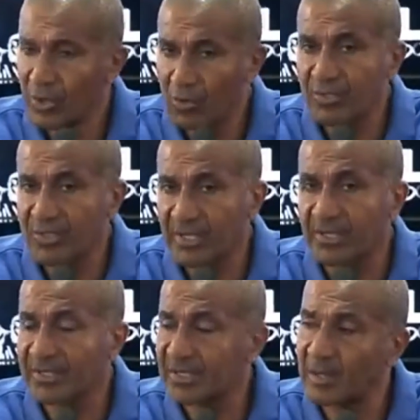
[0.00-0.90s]
e com
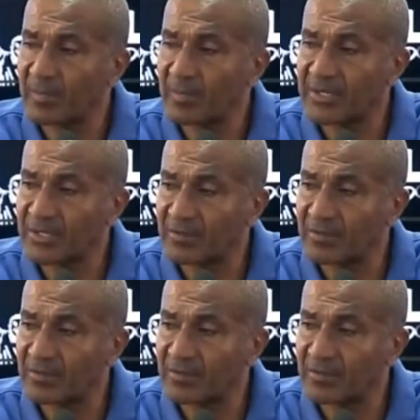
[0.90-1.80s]
certeza essa partida vai
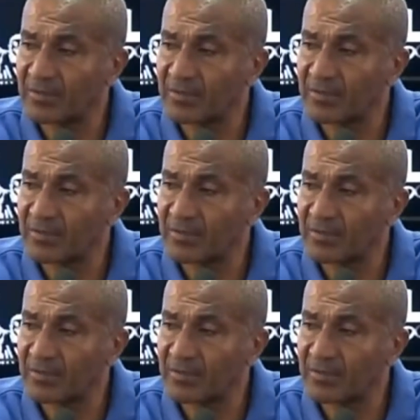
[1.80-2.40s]
ser diferente.